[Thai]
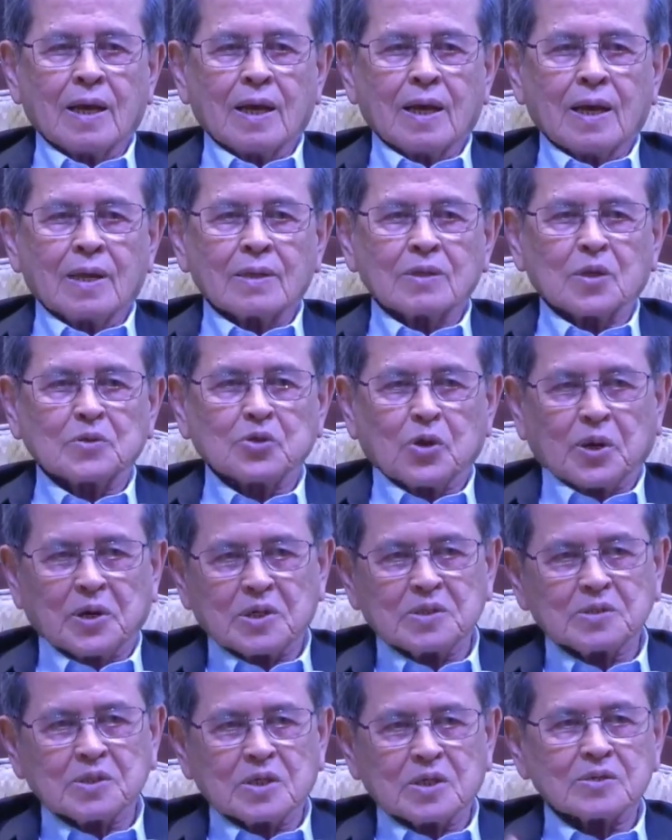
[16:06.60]
ต้องช่วยกัน
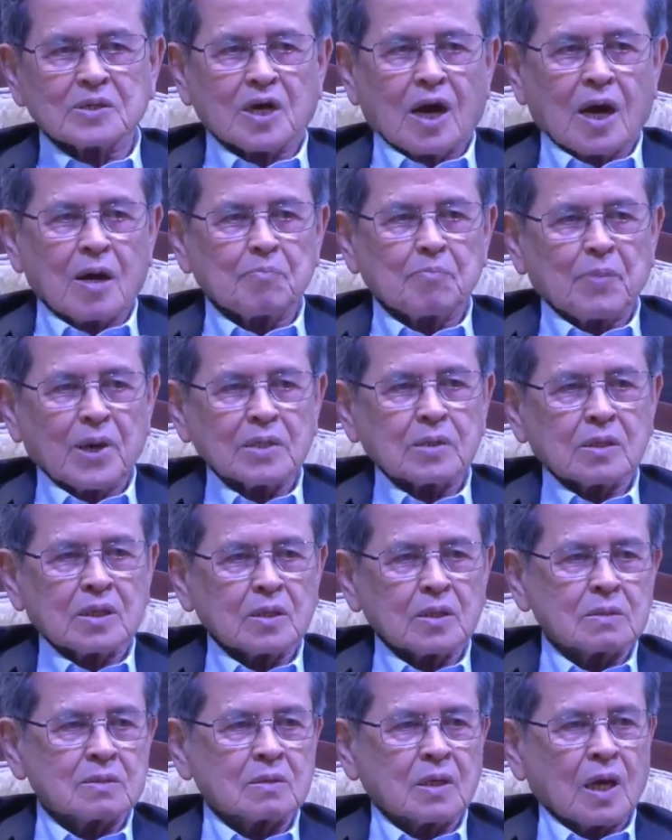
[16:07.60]
สื่อสารไปถึง
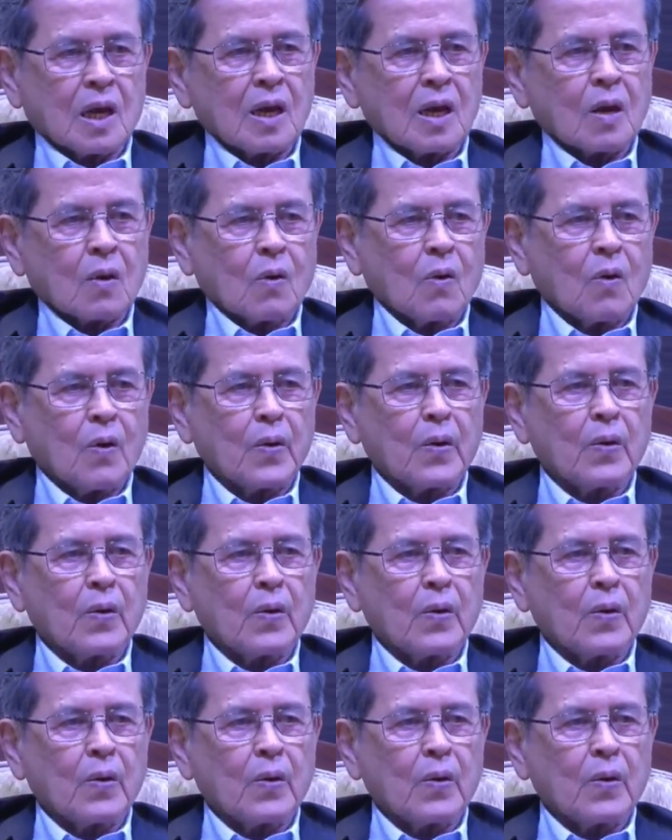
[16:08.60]
แต่ละคน